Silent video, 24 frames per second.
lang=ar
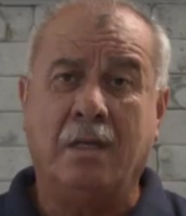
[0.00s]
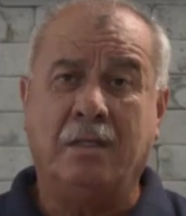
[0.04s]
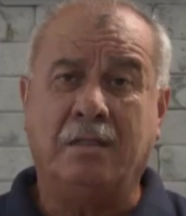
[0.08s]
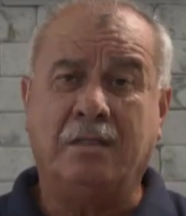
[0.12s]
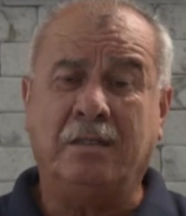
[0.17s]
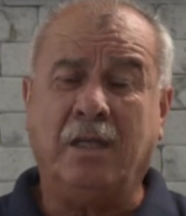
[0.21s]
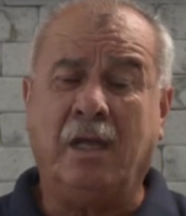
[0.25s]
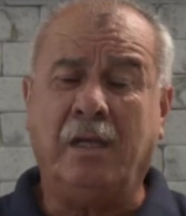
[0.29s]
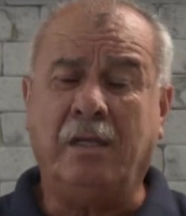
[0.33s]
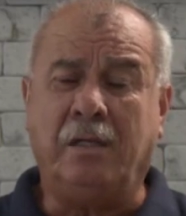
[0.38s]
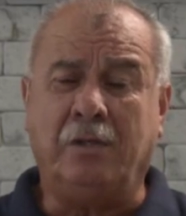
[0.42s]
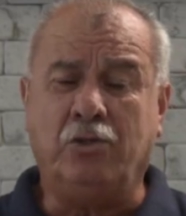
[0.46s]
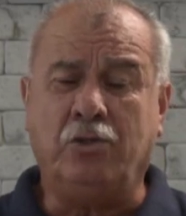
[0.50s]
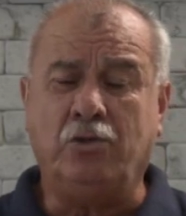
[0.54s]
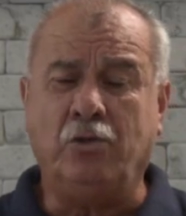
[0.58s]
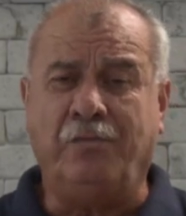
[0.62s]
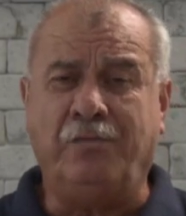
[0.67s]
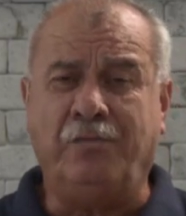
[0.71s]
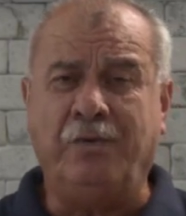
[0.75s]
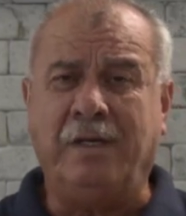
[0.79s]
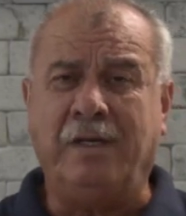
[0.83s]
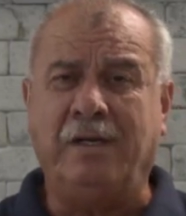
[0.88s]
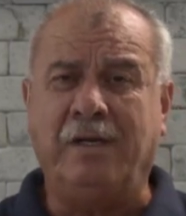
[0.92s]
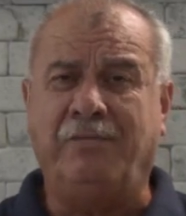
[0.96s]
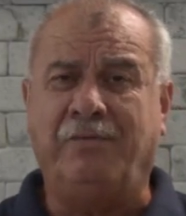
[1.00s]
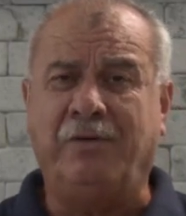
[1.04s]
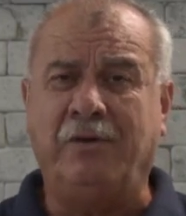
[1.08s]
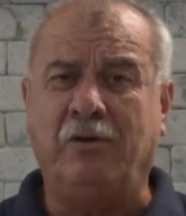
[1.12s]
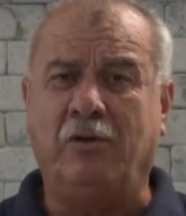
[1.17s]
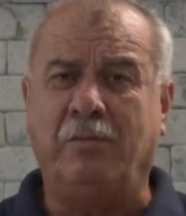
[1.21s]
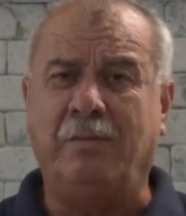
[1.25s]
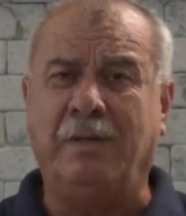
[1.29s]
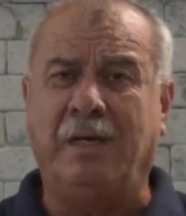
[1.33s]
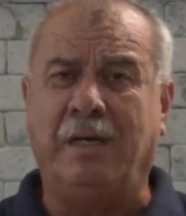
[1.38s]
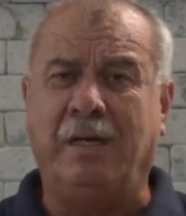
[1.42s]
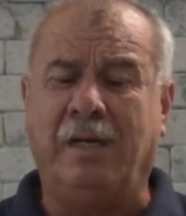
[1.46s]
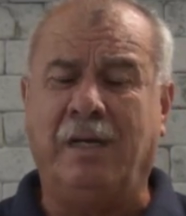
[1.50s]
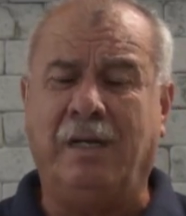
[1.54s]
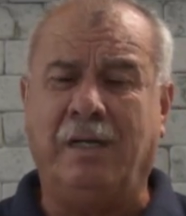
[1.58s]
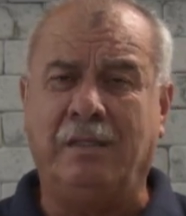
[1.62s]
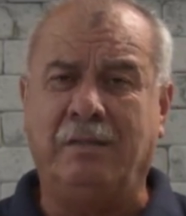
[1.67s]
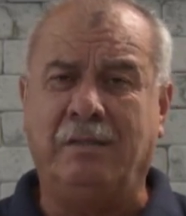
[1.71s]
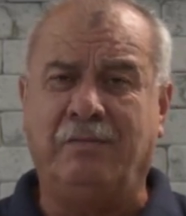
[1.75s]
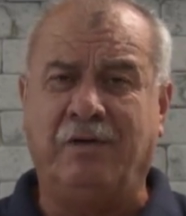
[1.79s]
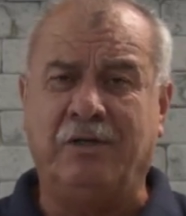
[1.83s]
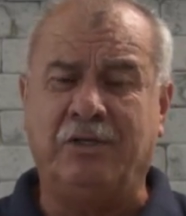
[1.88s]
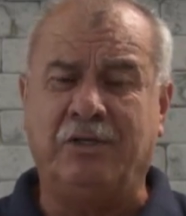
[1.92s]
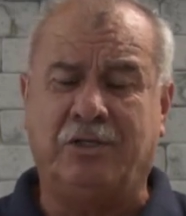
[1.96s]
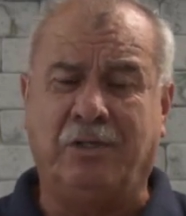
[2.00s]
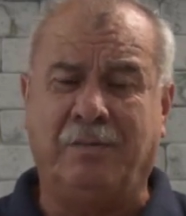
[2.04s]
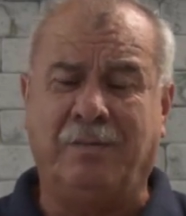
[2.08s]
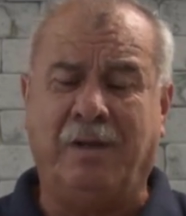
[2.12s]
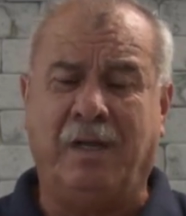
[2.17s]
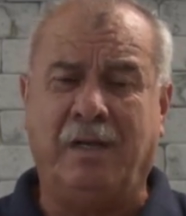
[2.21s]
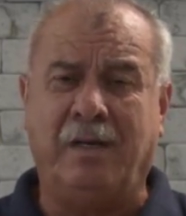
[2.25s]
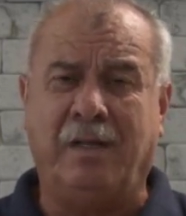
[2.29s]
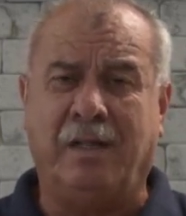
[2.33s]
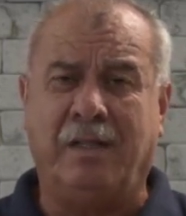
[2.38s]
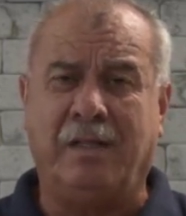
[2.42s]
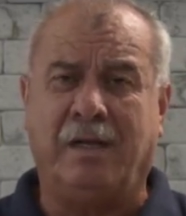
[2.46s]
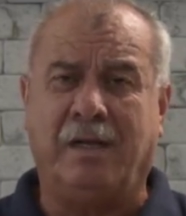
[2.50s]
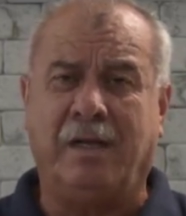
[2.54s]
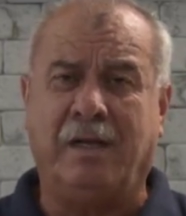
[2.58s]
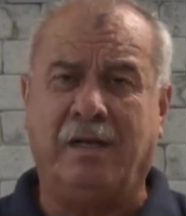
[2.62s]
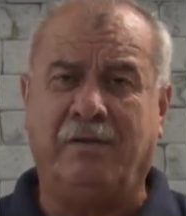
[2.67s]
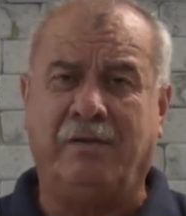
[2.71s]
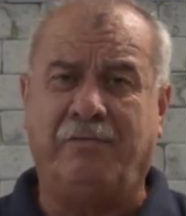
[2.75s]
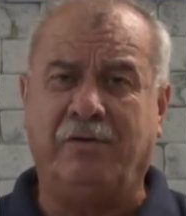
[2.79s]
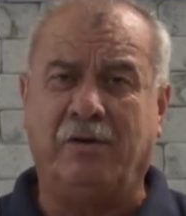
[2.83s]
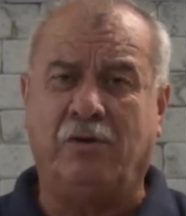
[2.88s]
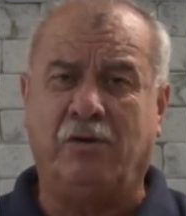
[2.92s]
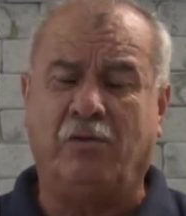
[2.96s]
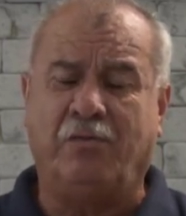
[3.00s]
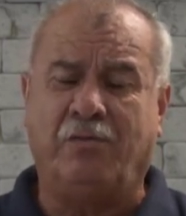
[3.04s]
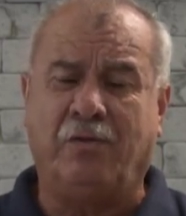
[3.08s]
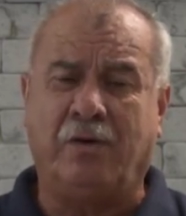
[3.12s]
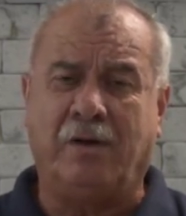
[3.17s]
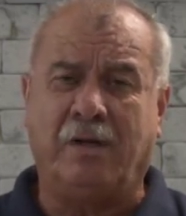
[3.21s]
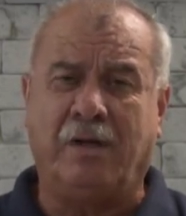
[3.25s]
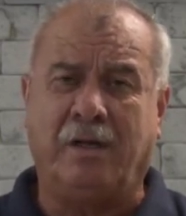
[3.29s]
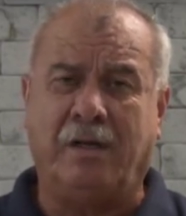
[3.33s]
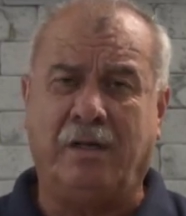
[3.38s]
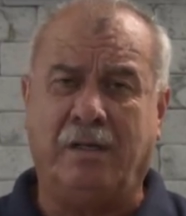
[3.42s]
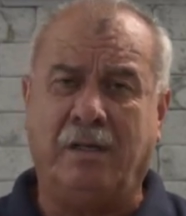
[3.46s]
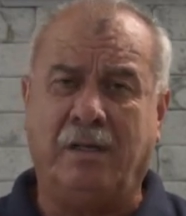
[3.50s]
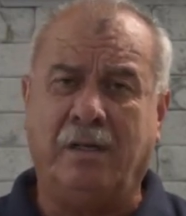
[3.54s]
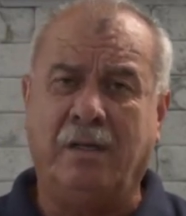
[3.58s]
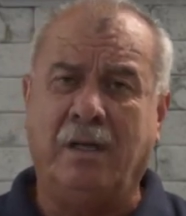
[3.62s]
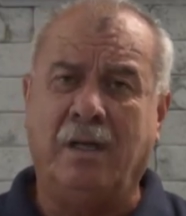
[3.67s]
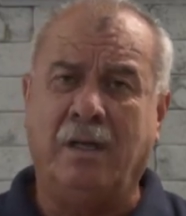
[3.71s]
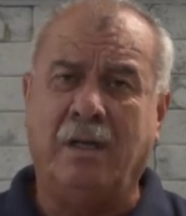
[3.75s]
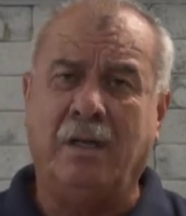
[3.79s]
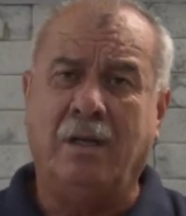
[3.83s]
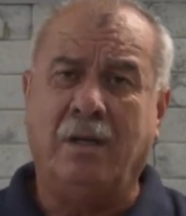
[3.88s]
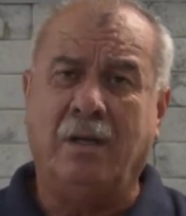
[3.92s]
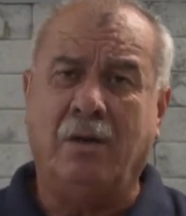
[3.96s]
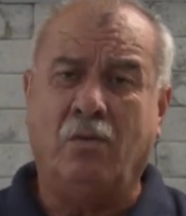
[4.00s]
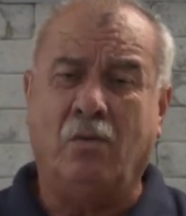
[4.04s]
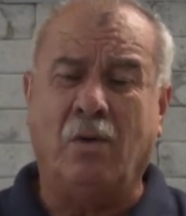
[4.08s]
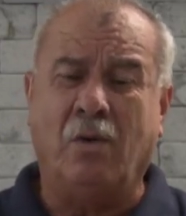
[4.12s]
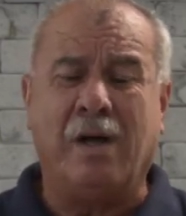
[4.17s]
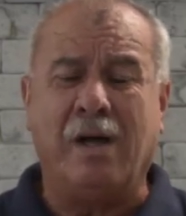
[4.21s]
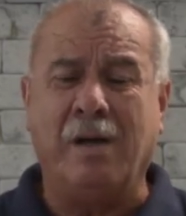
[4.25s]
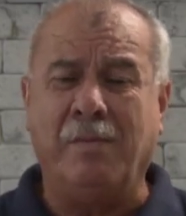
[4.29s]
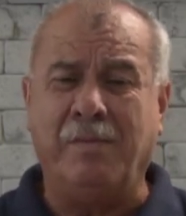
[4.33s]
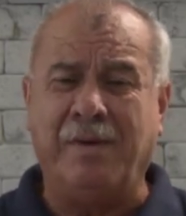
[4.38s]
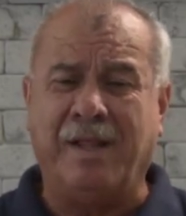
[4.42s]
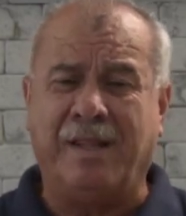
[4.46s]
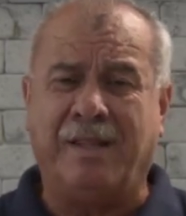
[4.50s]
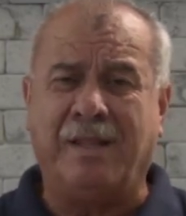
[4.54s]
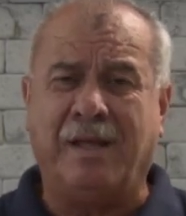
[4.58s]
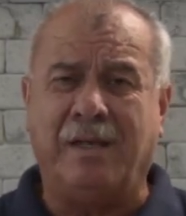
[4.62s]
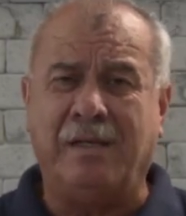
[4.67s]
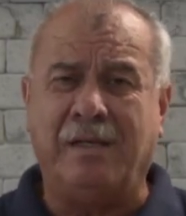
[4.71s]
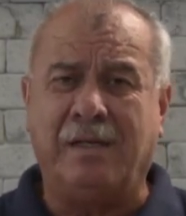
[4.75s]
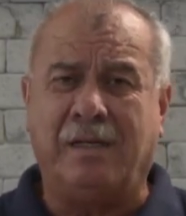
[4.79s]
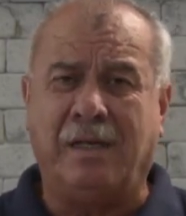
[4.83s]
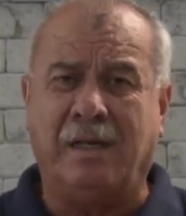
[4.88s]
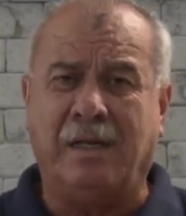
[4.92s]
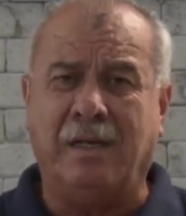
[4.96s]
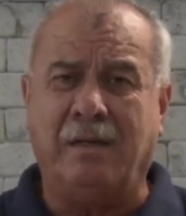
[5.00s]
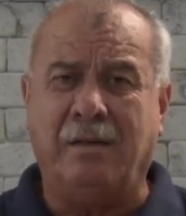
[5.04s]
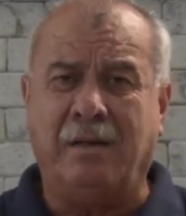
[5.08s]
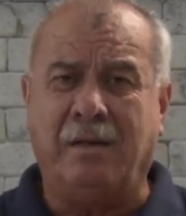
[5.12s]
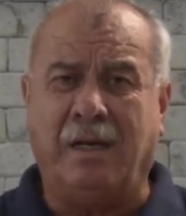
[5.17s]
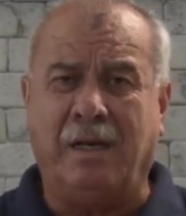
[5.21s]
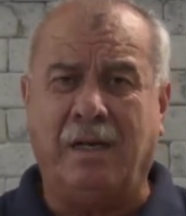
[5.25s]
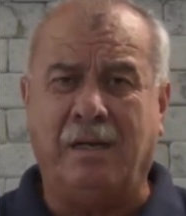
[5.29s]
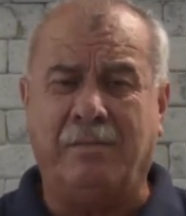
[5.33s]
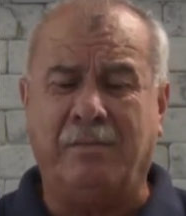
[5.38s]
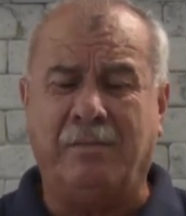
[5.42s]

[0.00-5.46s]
صحيح شوف احنا في يوم الاحد في الاجتماع الذي كان في كفر قرع وقبل ذلك على